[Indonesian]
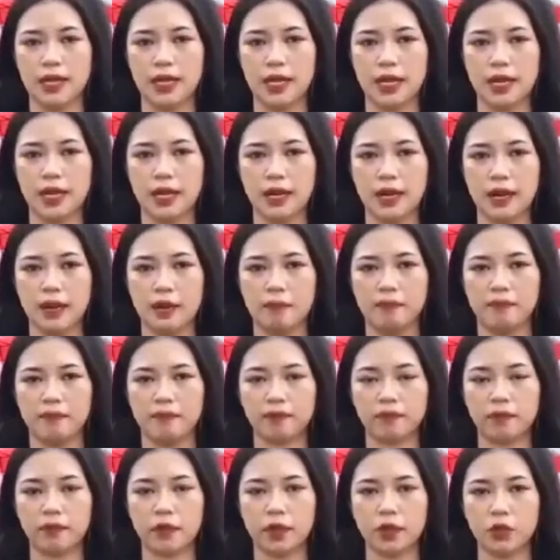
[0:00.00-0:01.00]
ke
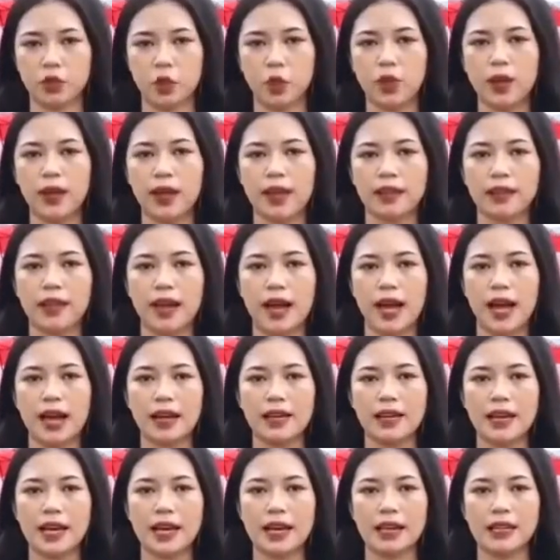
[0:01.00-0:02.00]
toilet yang
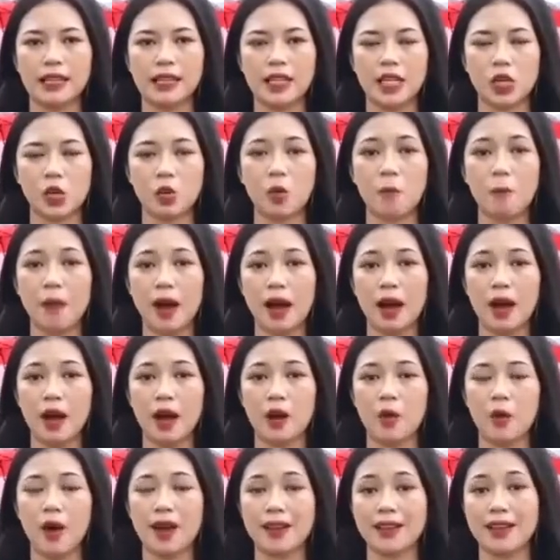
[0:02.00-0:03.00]
ada di rumah
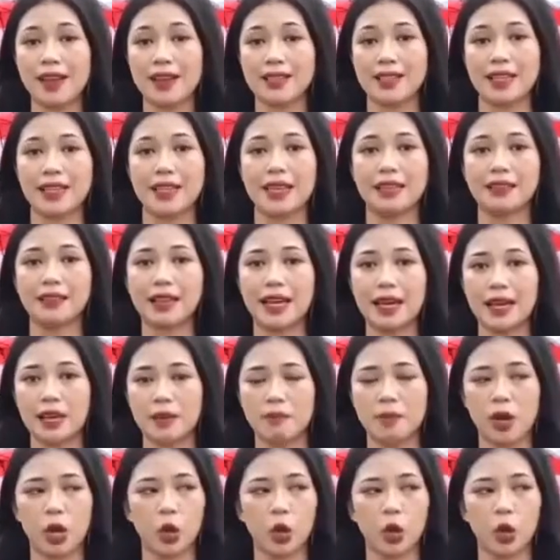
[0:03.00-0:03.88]
warga sekitar